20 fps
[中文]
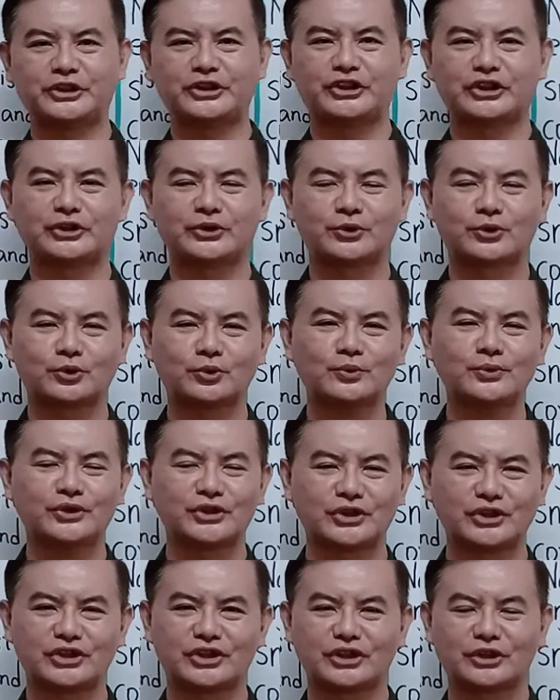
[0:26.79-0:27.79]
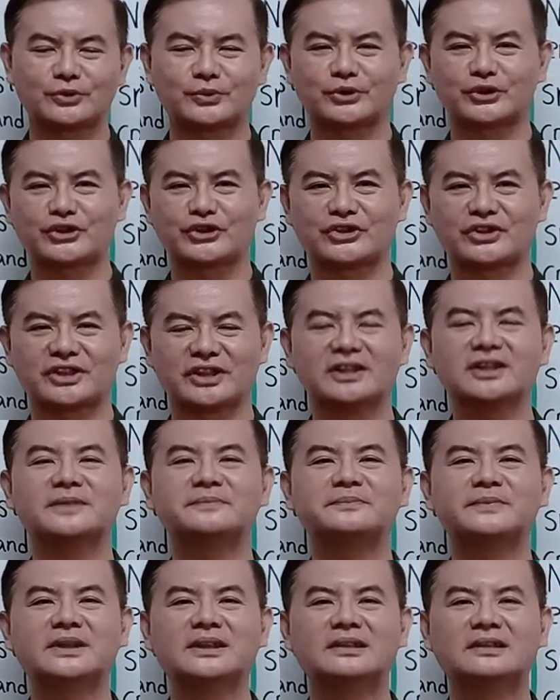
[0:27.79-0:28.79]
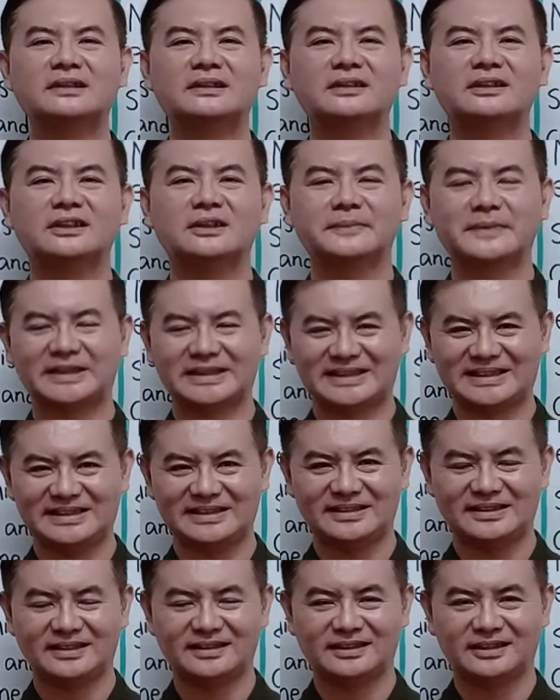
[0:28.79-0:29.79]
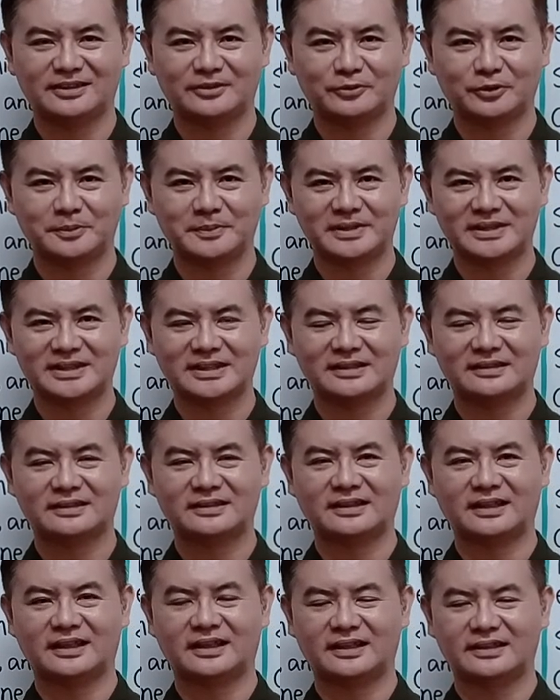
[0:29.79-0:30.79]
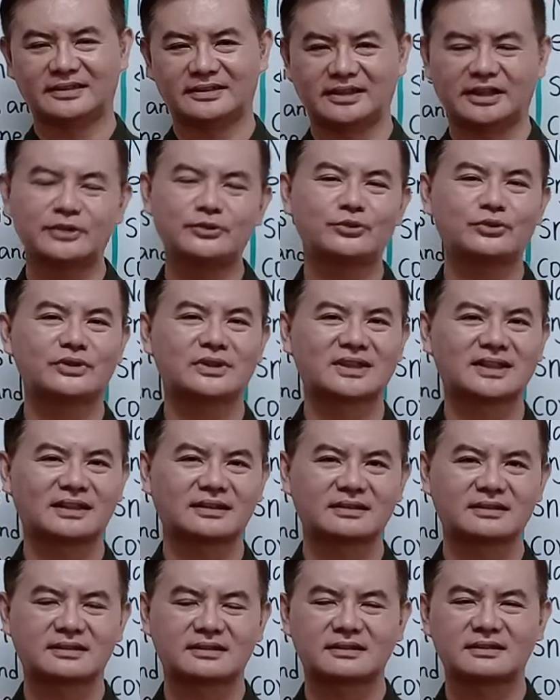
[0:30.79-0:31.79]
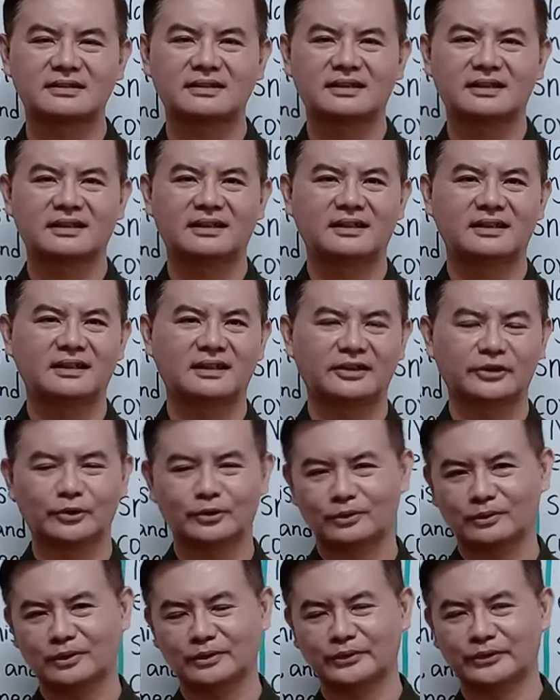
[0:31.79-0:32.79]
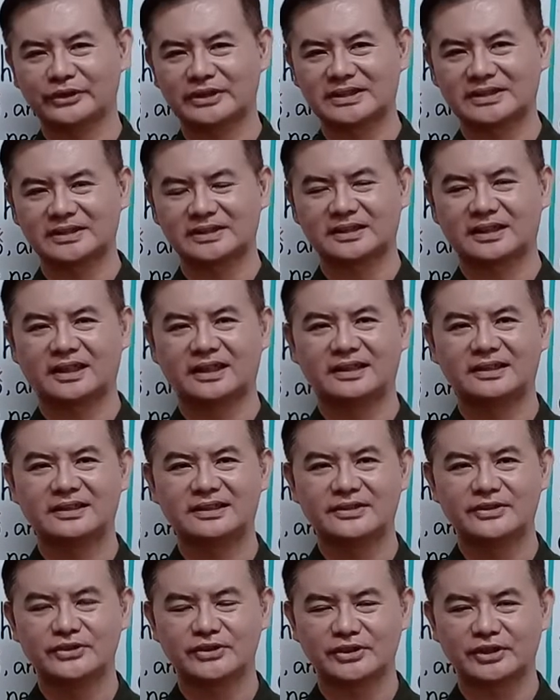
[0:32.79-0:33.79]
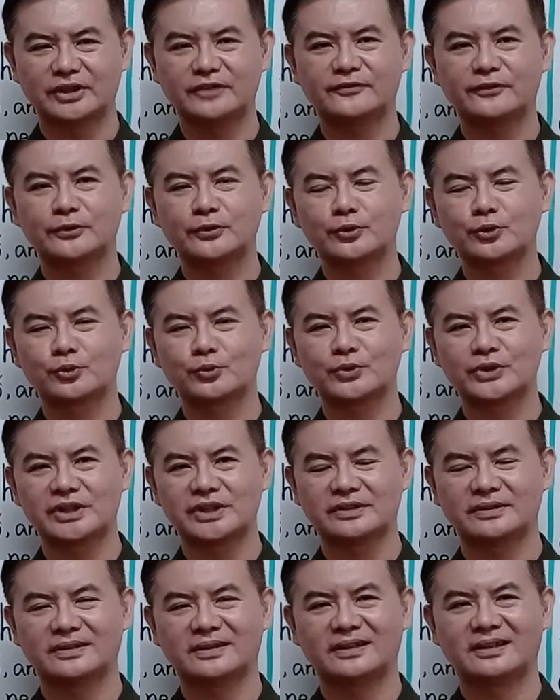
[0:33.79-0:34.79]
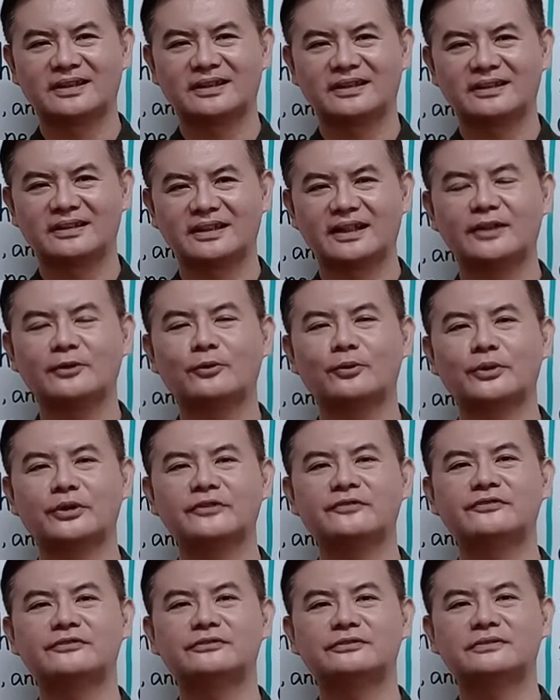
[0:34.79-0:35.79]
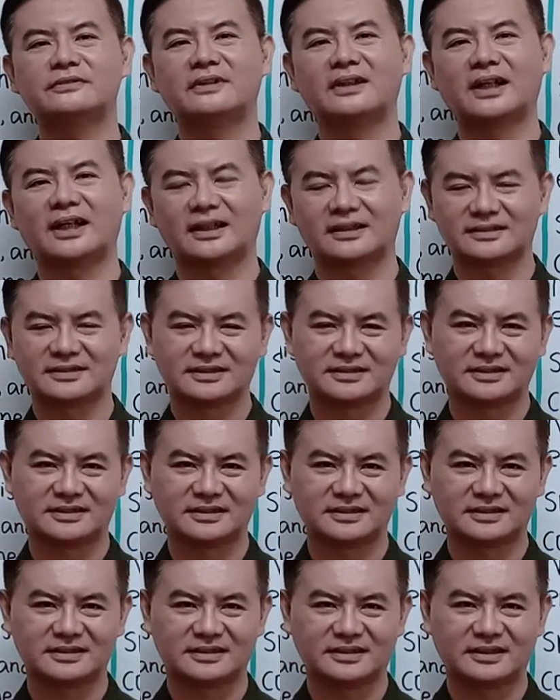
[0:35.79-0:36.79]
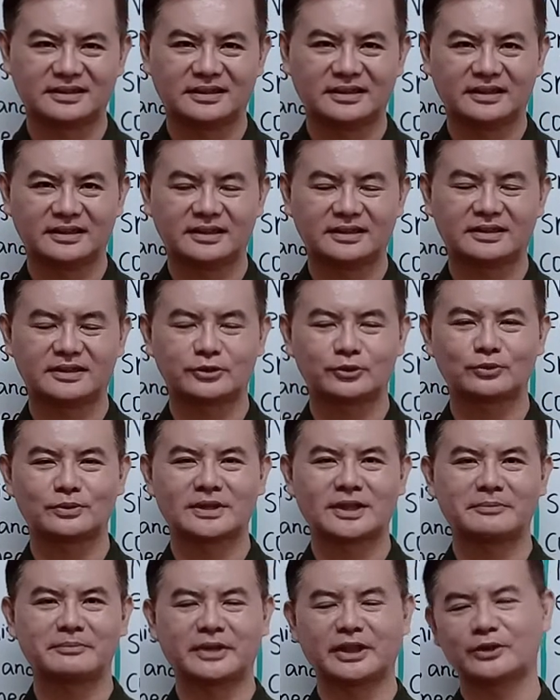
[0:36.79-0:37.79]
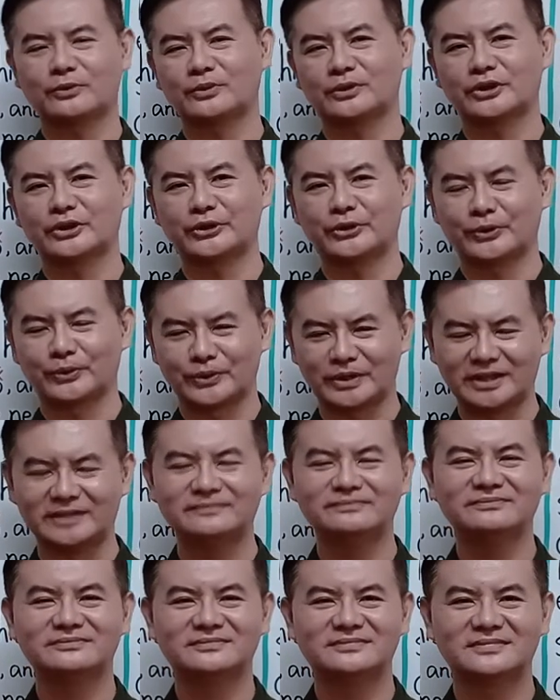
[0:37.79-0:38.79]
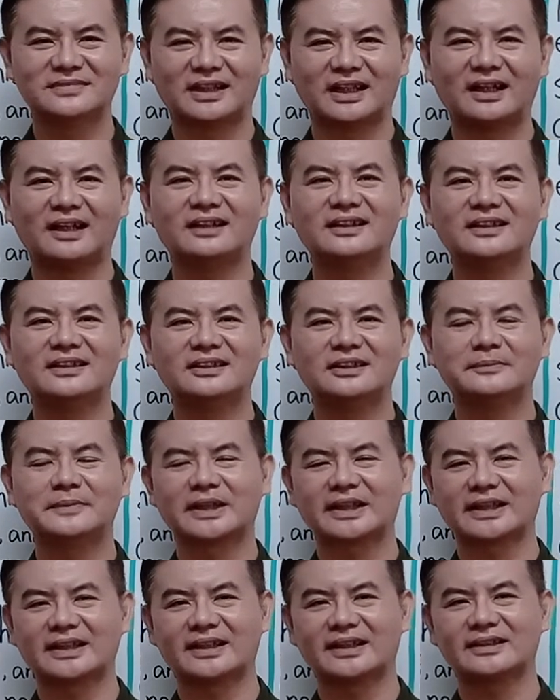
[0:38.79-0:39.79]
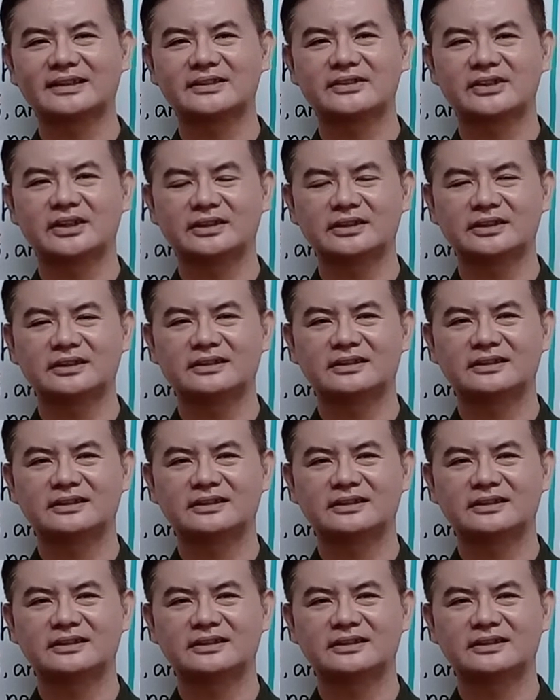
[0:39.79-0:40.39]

英检终极写作》的时间了。今天呢，我们将啊延续上次有关于这个啊写一封书信来回复啊这个一个住在美国的友人啊，那么给他一个建议，